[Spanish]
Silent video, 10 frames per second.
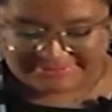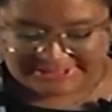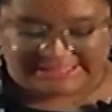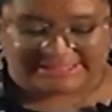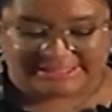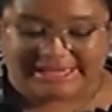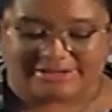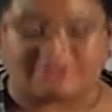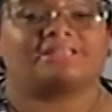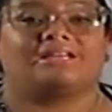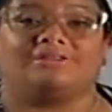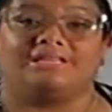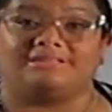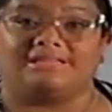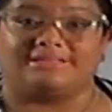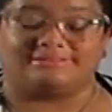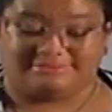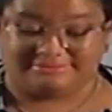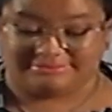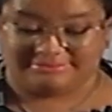Sí, claro que tengo identidad.
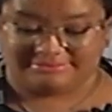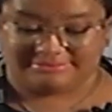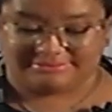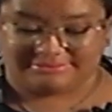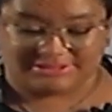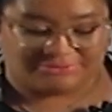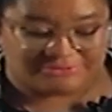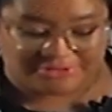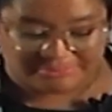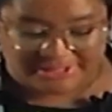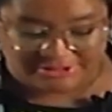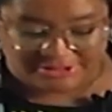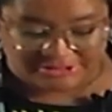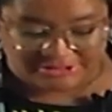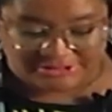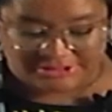Se fue formando,